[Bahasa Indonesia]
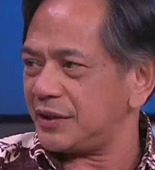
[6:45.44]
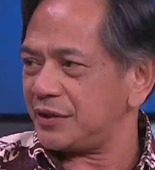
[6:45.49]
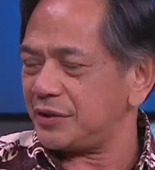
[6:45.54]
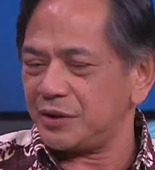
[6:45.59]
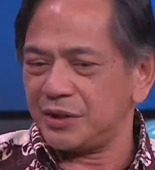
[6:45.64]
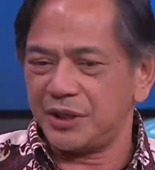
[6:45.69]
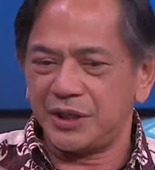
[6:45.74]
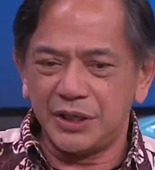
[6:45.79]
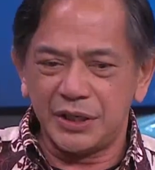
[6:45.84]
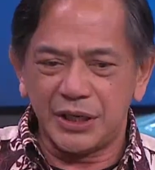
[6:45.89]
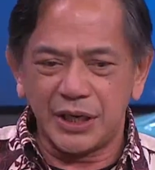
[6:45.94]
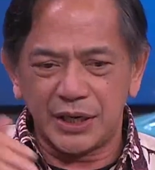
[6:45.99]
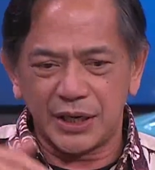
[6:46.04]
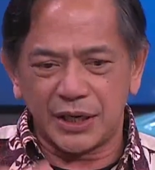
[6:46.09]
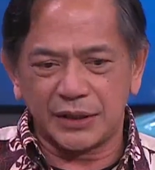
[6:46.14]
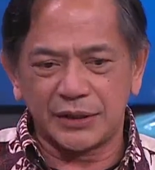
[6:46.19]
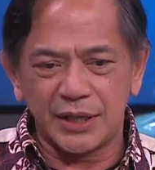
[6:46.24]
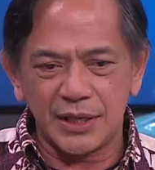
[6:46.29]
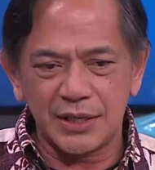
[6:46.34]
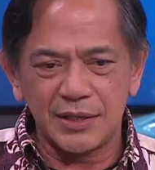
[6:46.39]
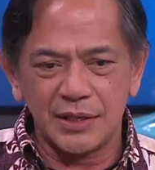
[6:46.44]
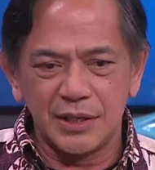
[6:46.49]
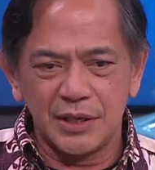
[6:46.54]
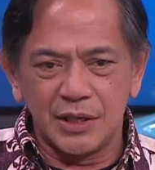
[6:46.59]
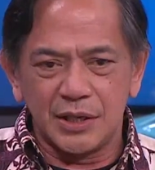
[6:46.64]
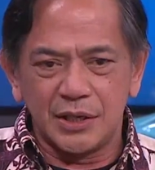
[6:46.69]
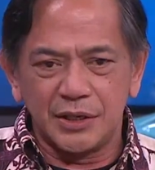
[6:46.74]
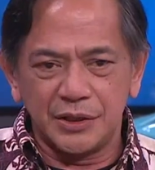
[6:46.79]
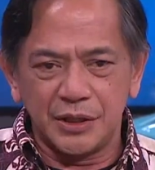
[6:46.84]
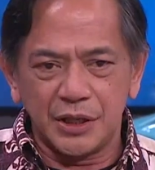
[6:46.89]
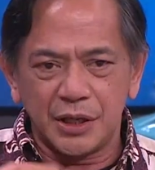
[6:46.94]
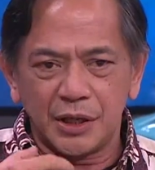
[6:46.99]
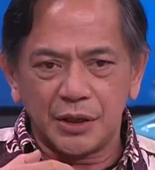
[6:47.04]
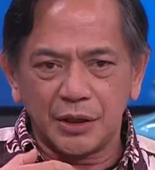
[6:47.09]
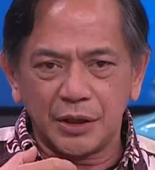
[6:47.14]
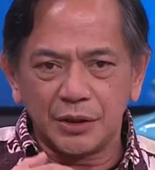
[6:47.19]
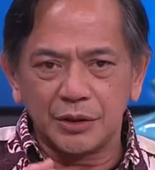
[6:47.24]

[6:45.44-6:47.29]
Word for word: Atlanta. Jadi dia datang, dia